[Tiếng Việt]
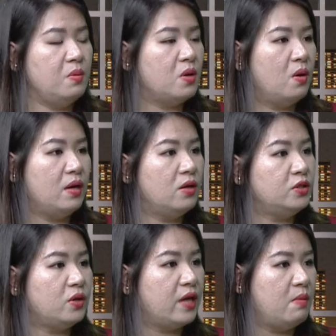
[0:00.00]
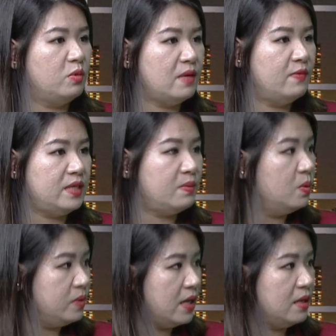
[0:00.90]
có ngọn chọn nghề 100%
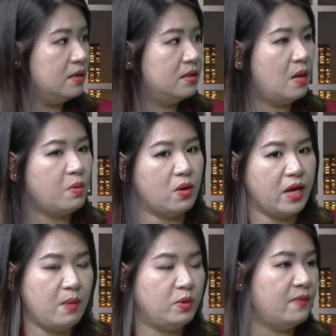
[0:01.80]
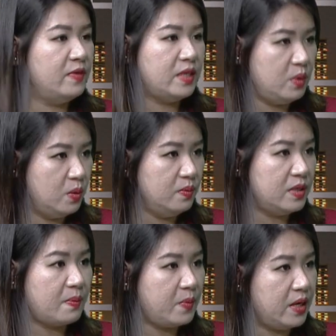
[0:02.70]
đúng nha không có nghề 100% đúng
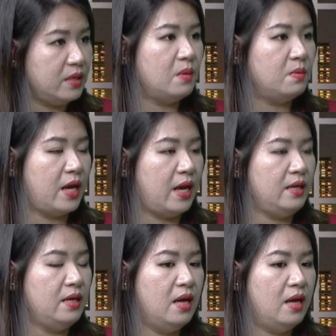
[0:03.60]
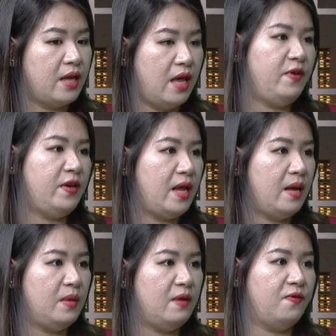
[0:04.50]
đặc biệt là trong cái nghề Việt
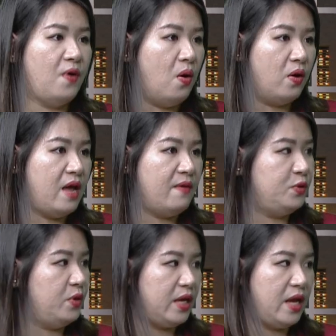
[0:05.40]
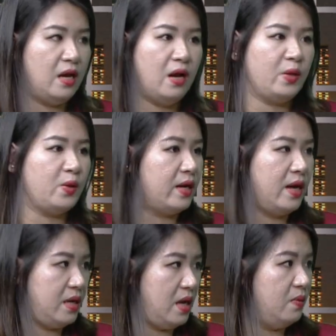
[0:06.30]
Nam là vỏ nghề và duyệt nghề nó hoàn toàn
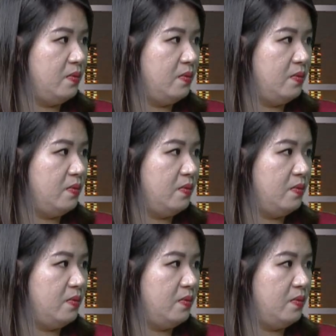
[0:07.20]
khác nhau